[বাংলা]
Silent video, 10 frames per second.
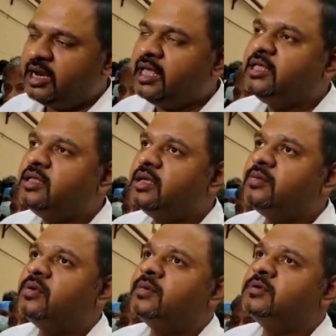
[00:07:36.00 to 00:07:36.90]
নেই
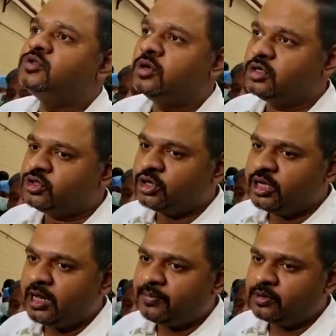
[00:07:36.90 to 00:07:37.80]
এবং আমি সঙ্গে
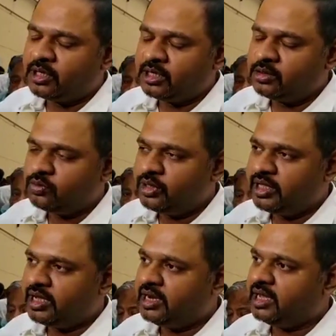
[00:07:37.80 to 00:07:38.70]
সঙ্গে এয়ারপোর্ট থেকে দৌড়ে
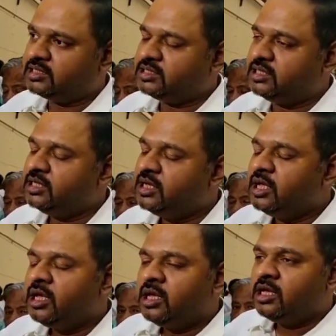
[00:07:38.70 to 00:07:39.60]
এখানে আসি
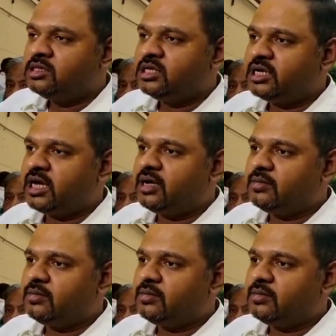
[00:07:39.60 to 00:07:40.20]
যেটা